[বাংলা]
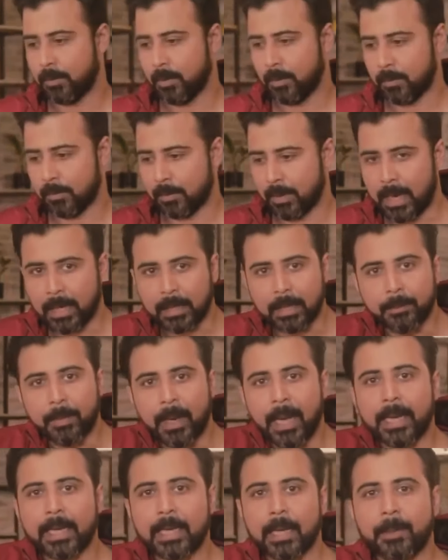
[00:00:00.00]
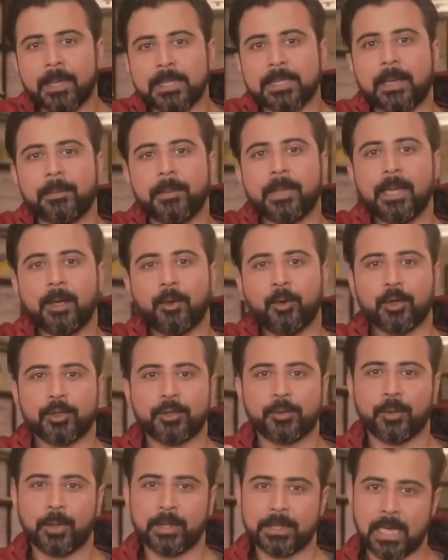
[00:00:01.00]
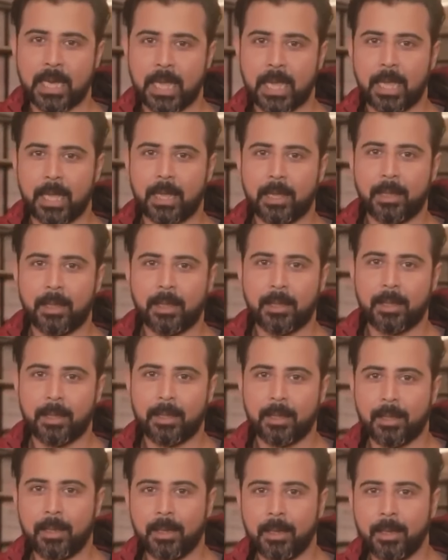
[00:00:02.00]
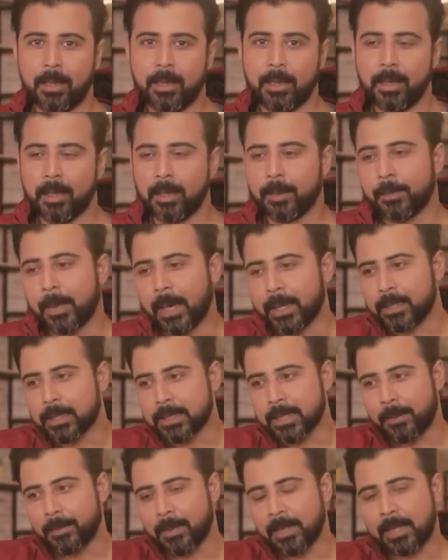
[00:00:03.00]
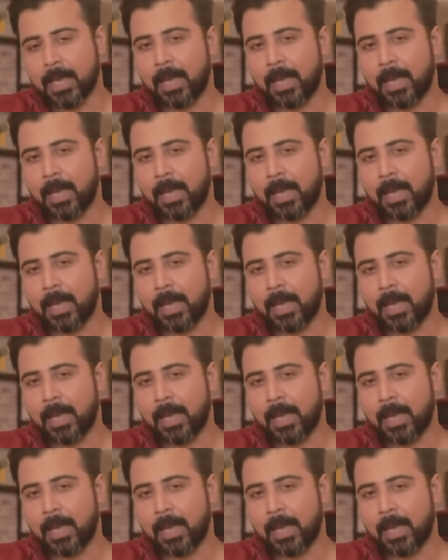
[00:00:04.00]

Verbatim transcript: তখন একটা বাইক আমার সামনে দিয়ে ক্রস করে যায় বাইকটা সামনে